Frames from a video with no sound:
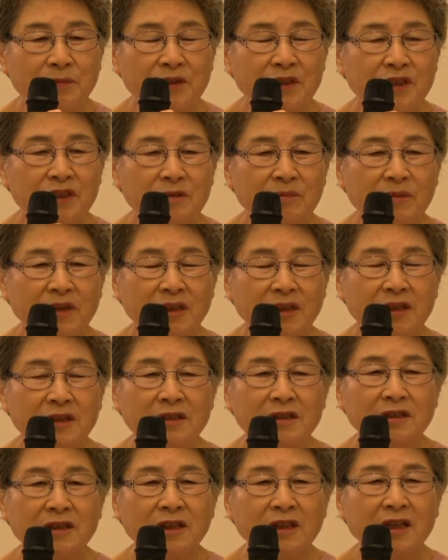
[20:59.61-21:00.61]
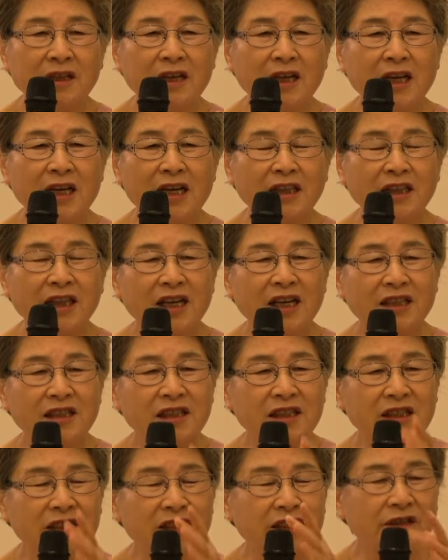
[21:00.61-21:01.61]
실망했을 때에
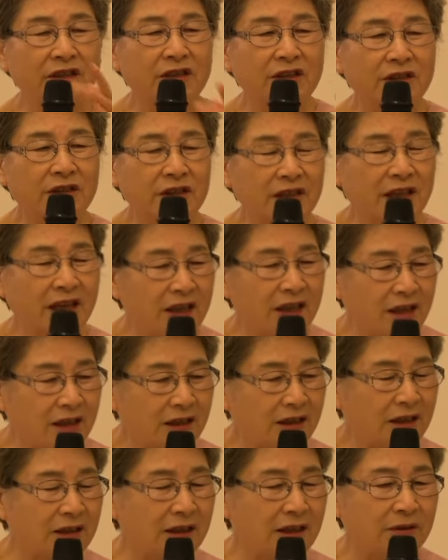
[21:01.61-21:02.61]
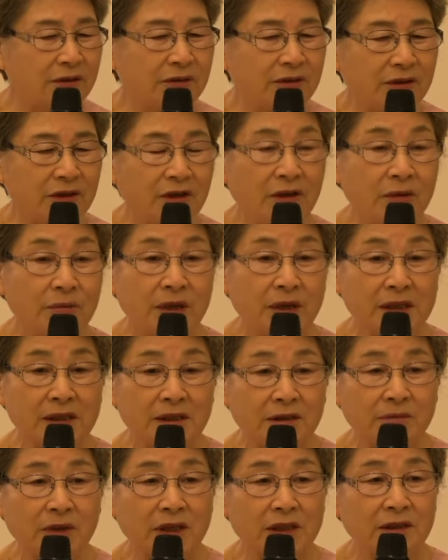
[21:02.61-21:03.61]
다시 예언을 해야 된다고
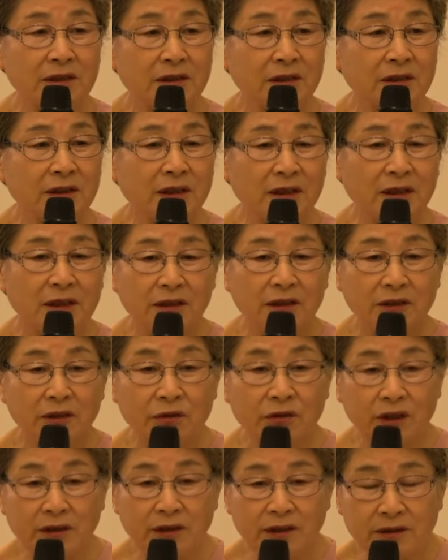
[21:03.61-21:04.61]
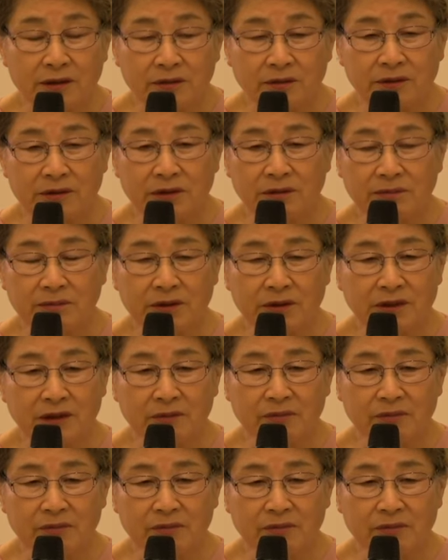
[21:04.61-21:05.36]
말씀하신 게 요한계시록 11장